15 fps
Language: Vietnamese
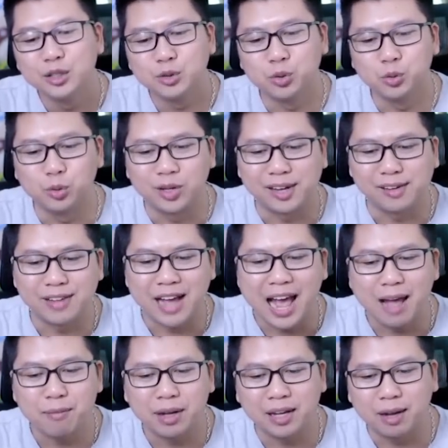Thủ lava
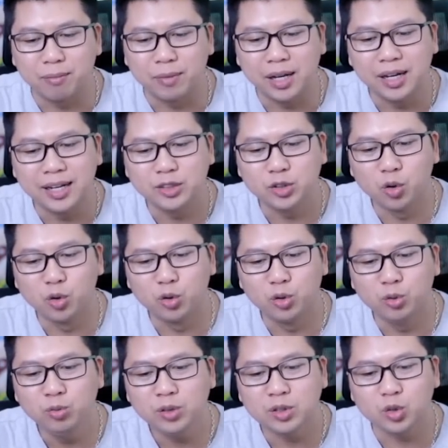mà gặp Electro
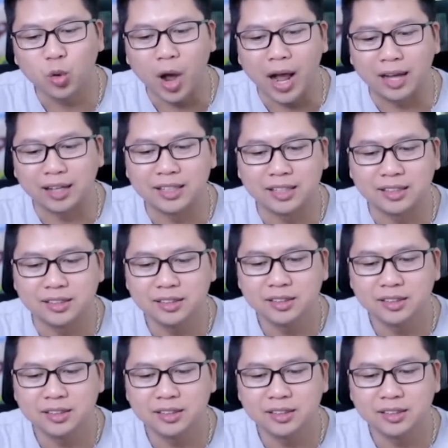đúng là toàn thật chứ.